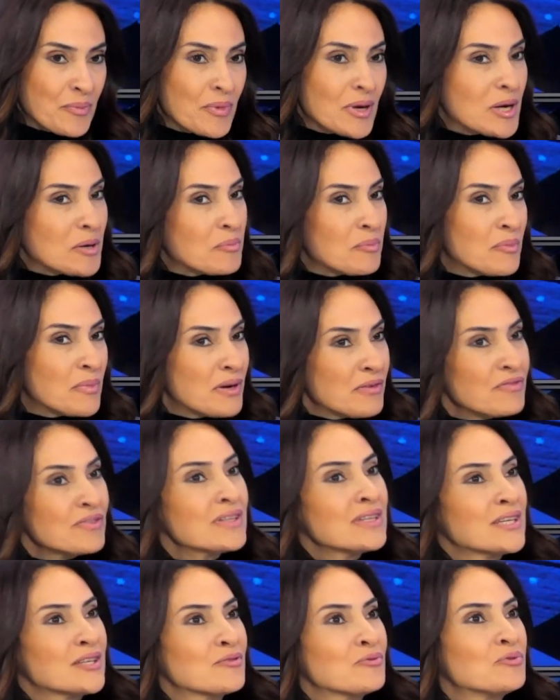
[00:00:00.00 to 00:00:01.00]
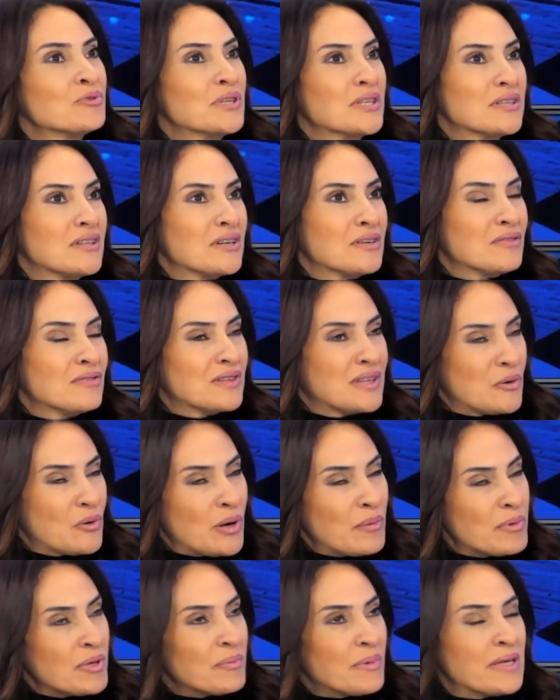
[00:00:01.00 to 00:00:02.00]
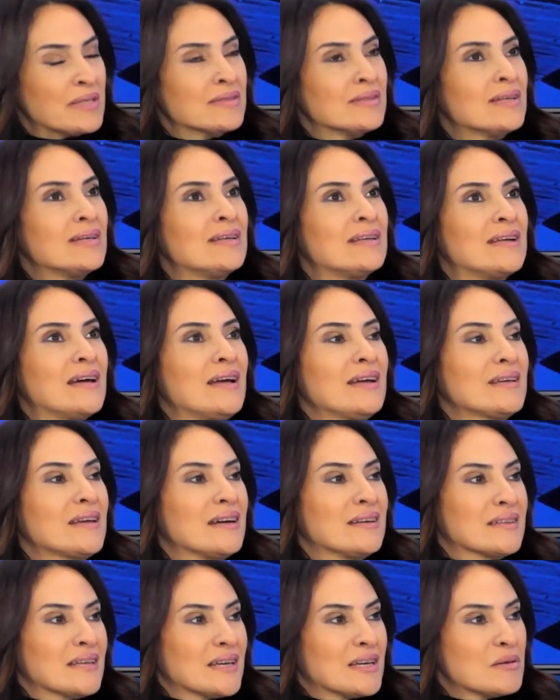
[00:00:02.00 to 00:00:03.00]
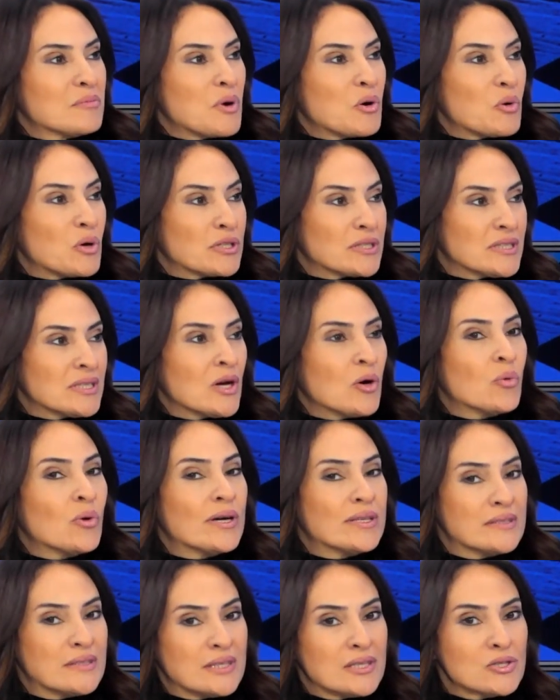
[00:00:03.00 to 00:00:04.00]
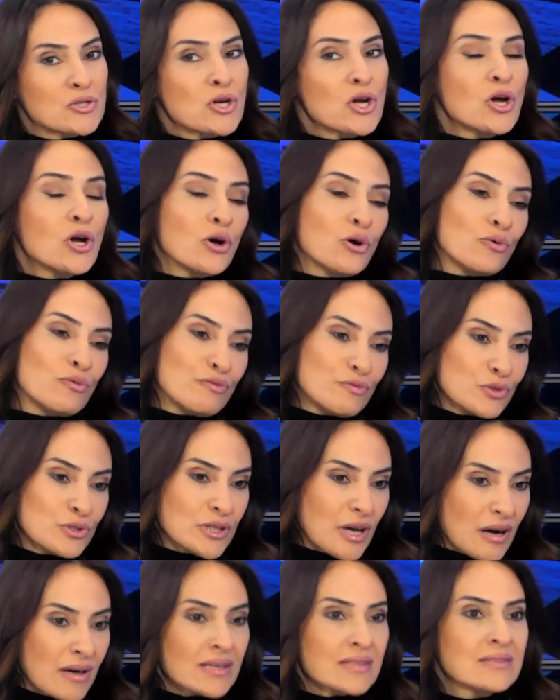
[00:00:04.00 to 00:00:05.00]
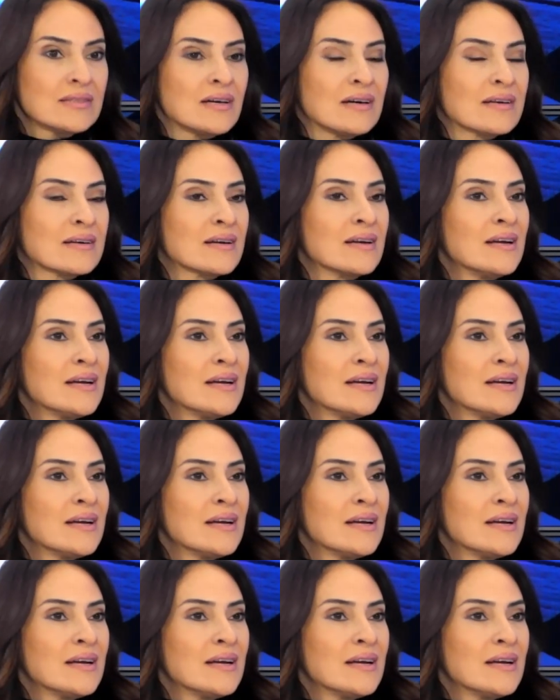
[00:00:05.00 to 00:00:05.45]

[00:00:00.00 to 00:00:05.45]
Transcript: ما فينا تكوني ضيفتي وقبل ما انتقل احكي عن غير مواضيع وقديش وفوت اكثر